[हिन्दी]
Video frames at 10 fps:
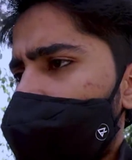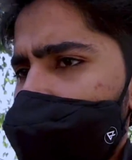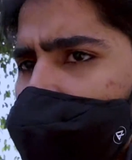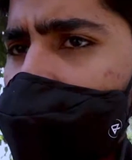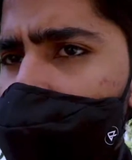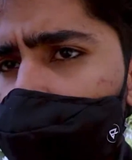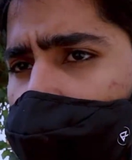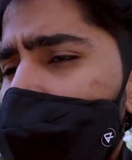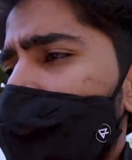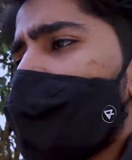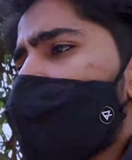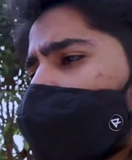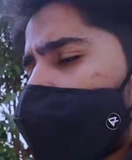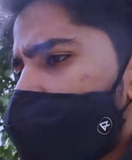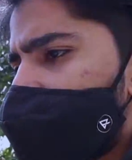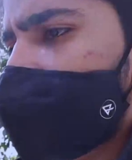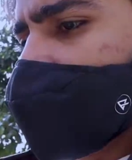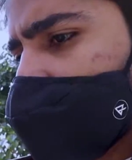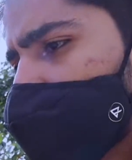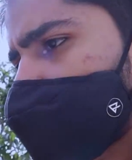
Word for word: भी कहीं जा रहा हूँ तो वही चीज़ें ये